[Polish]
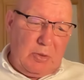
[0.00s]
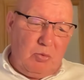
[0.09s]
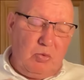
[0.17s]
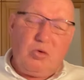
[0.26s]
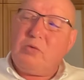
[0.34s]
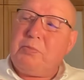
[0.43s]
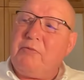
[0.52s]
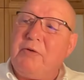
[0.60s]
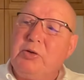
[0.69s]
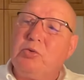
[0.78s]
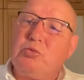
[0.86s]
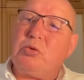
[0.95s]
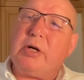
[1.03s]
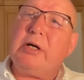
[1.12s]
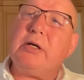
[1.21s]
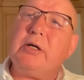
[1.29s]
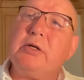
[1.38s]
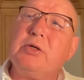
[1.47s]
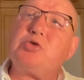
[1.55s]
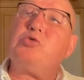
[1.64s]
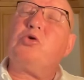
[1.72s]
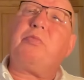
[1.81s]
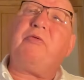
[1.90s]
ugrupowaniu, które czy
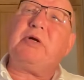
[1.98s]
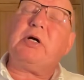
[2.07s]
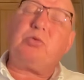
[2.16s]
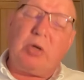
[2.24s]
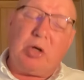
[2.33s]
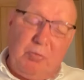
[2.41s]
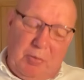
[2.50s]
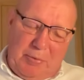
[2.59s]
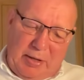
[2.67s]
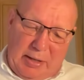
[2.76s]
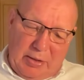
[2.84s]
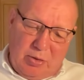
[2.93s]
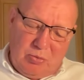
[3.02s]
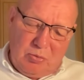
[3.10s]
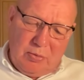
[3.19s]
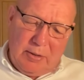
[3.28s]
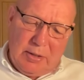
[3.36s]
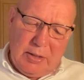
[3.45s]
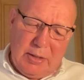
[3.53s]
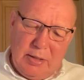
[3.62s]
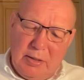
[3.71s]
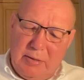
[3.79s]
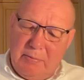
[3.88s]
ugrupowaniach, które go popierają, e,
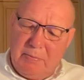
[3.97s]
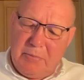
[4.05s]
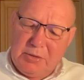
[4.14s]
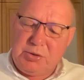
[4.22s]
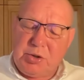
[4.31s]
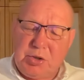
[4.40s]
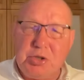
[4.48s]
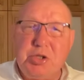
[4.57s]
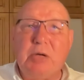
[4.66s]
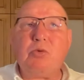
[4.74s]
będzie się działo